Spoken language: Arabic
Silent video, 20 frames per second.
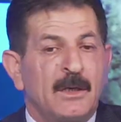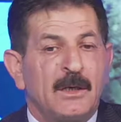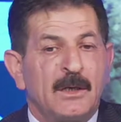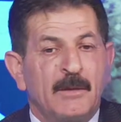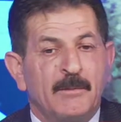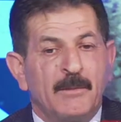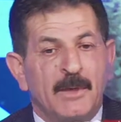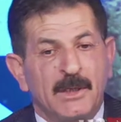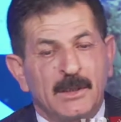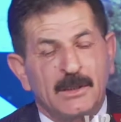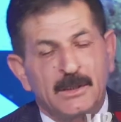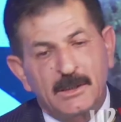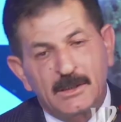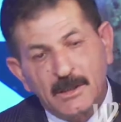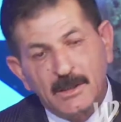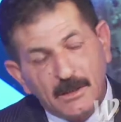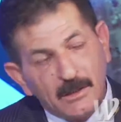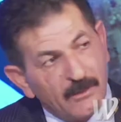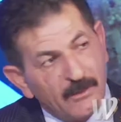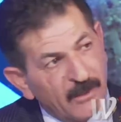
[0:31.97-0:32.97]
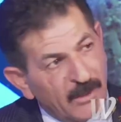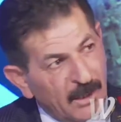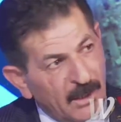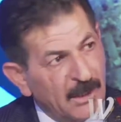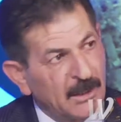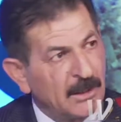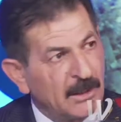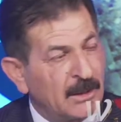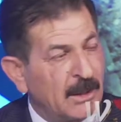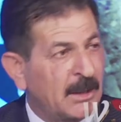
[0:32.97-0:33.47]
لما
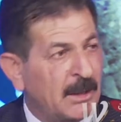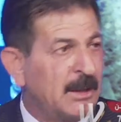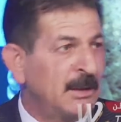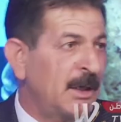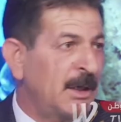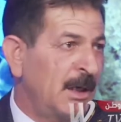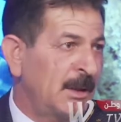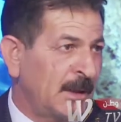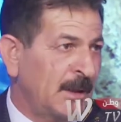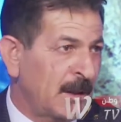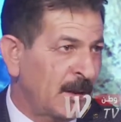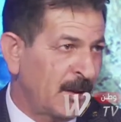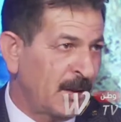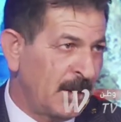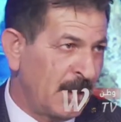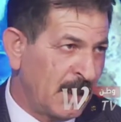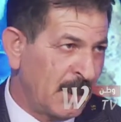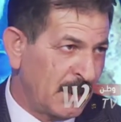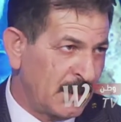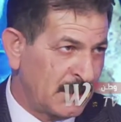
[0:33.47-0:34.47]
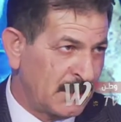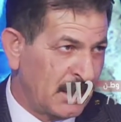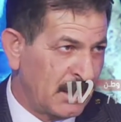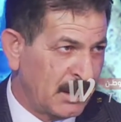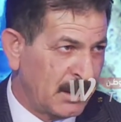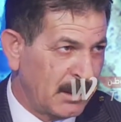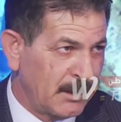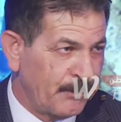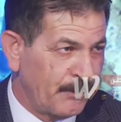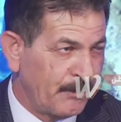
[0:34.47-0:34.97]
ينخفض اكيد راح يتعرض الى
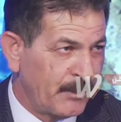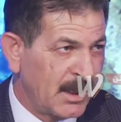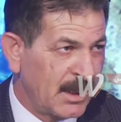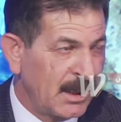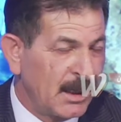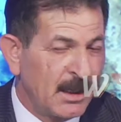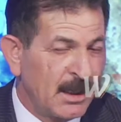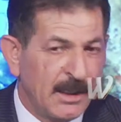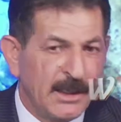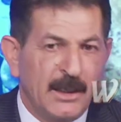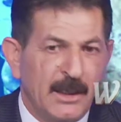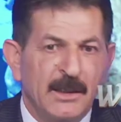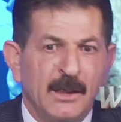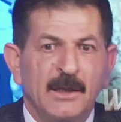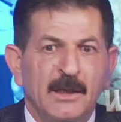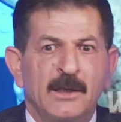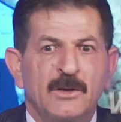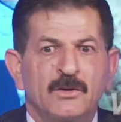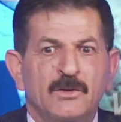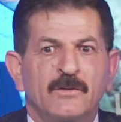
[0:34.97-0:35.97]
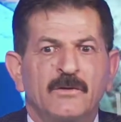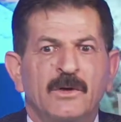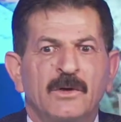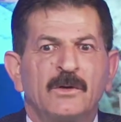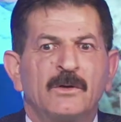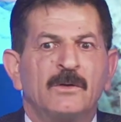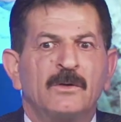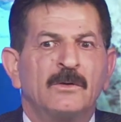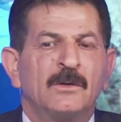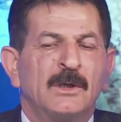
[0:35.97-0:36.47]
خساره يعني انا اشوف
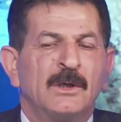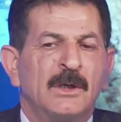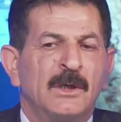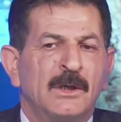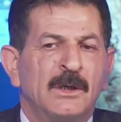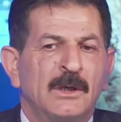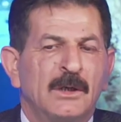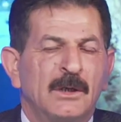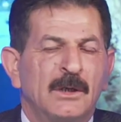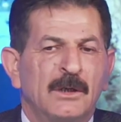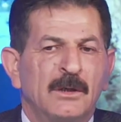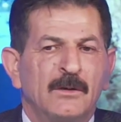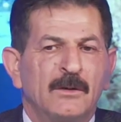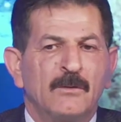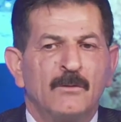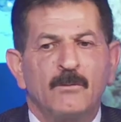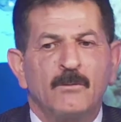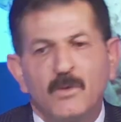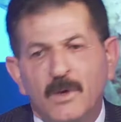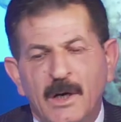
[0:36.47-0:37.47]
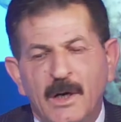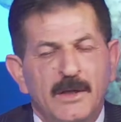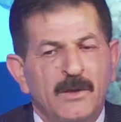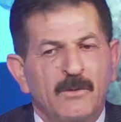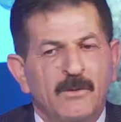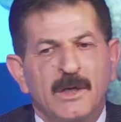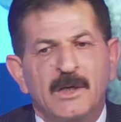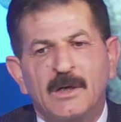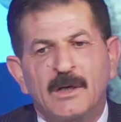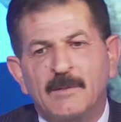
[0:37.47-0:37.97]
انه مو اني
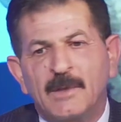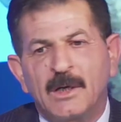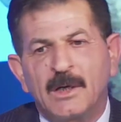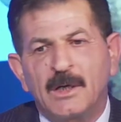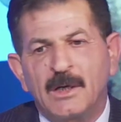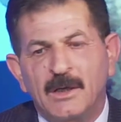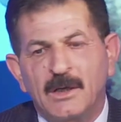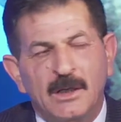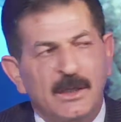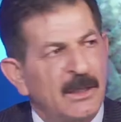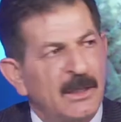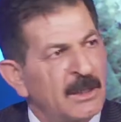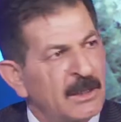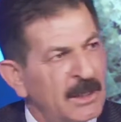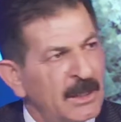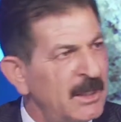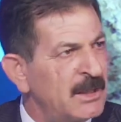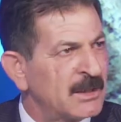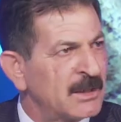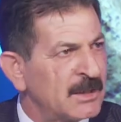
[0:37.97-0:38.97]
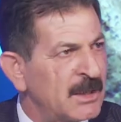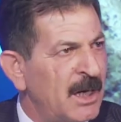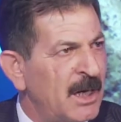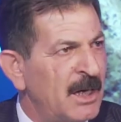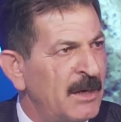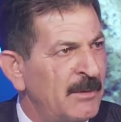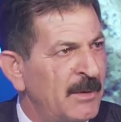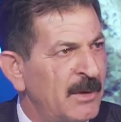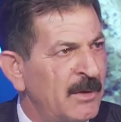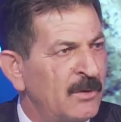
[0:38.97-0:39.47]
وانما الراي
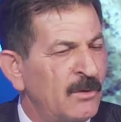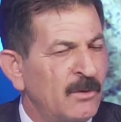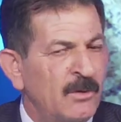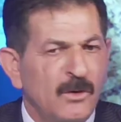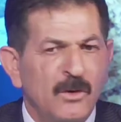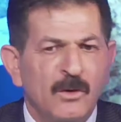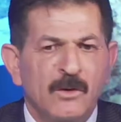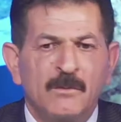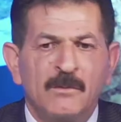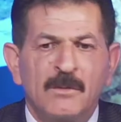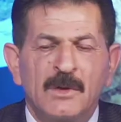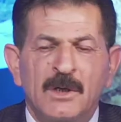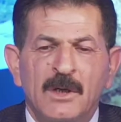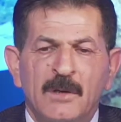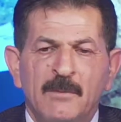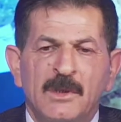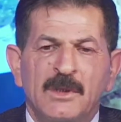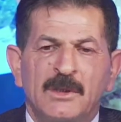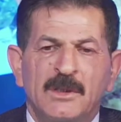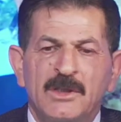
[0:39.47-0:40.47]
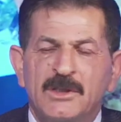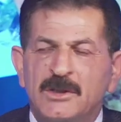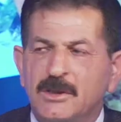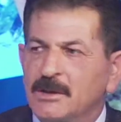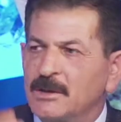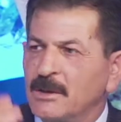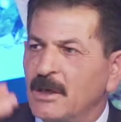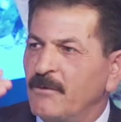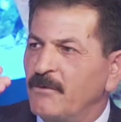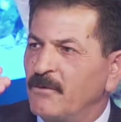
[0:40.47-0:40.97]
الصائب انه اليوم من تجي
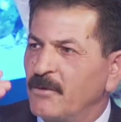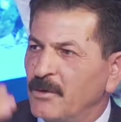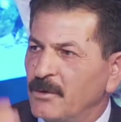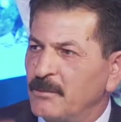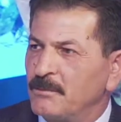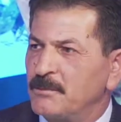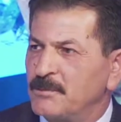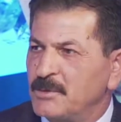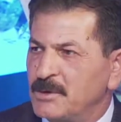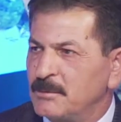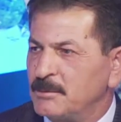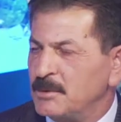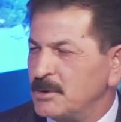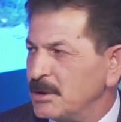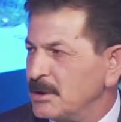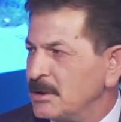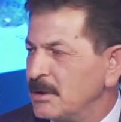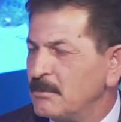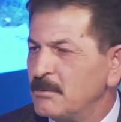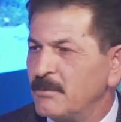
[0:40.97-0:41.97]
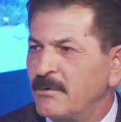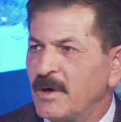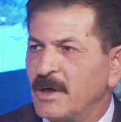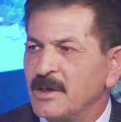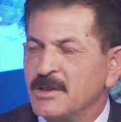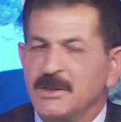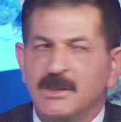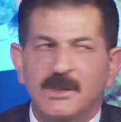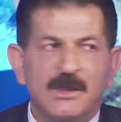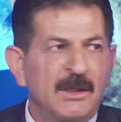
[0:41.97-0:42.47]
تخفض بشكل
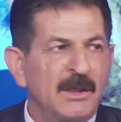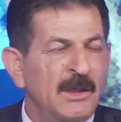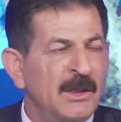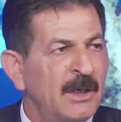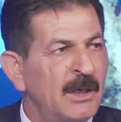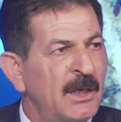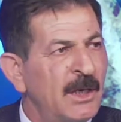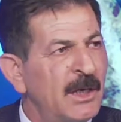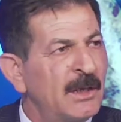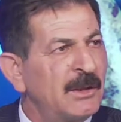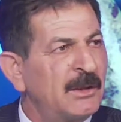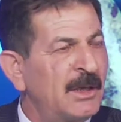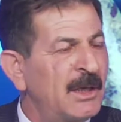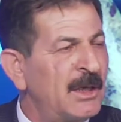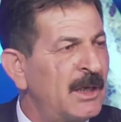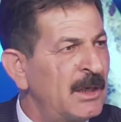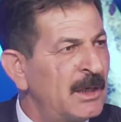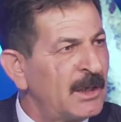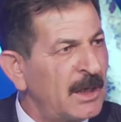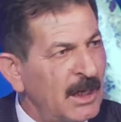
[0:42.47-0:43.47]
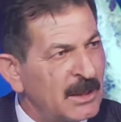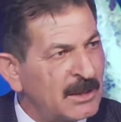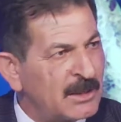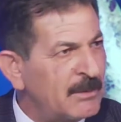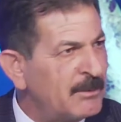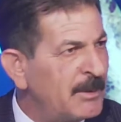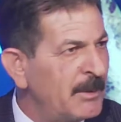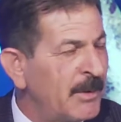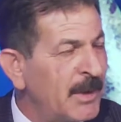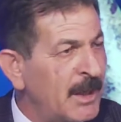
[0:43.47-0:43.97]
مفاجئ انت راح
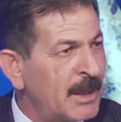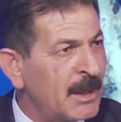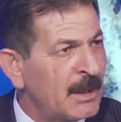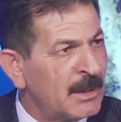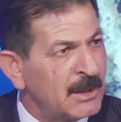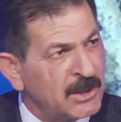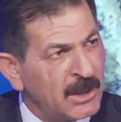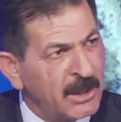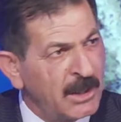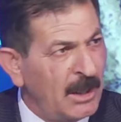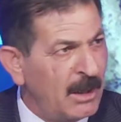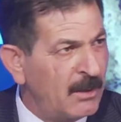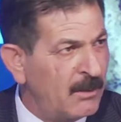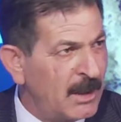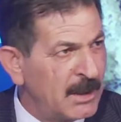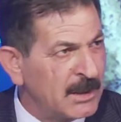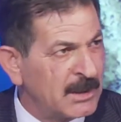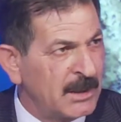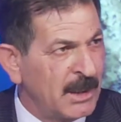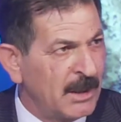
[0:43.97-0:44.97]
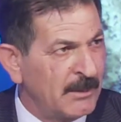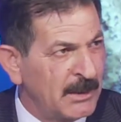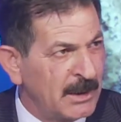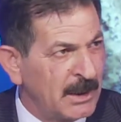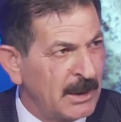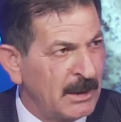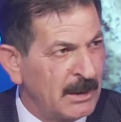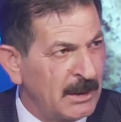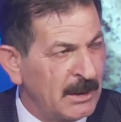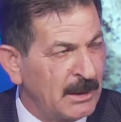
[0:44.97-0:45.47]
تسبب ضرر لشريحه واسعه من ال...